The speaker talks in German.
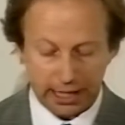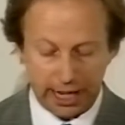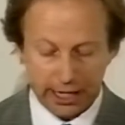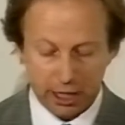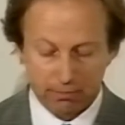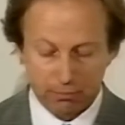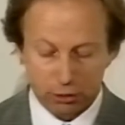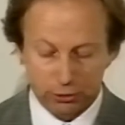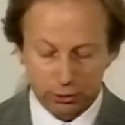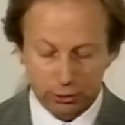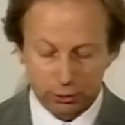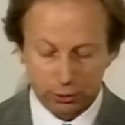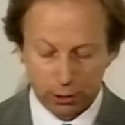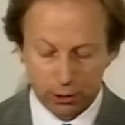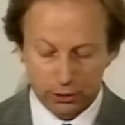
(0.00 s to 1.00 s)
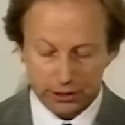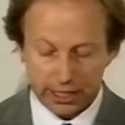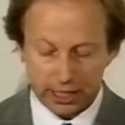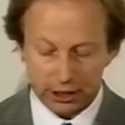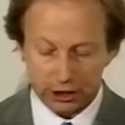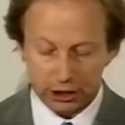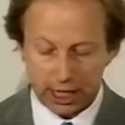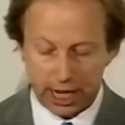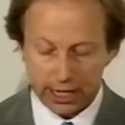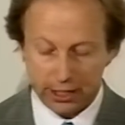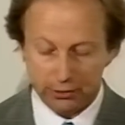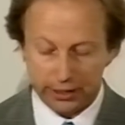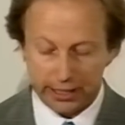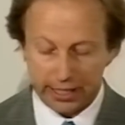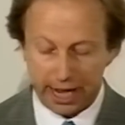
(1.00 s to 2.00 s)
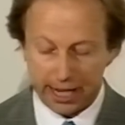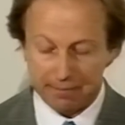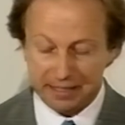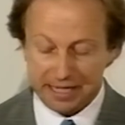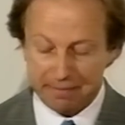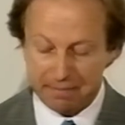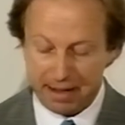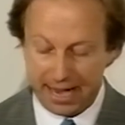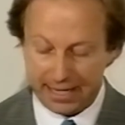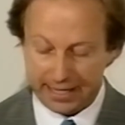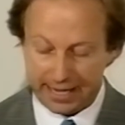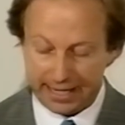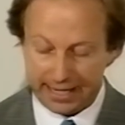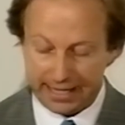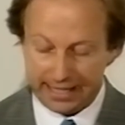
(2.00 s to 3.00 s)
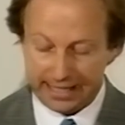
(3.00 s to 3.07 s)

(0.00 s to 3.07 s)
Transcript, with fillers: einer monströsen Erscheinung in einem Gemälde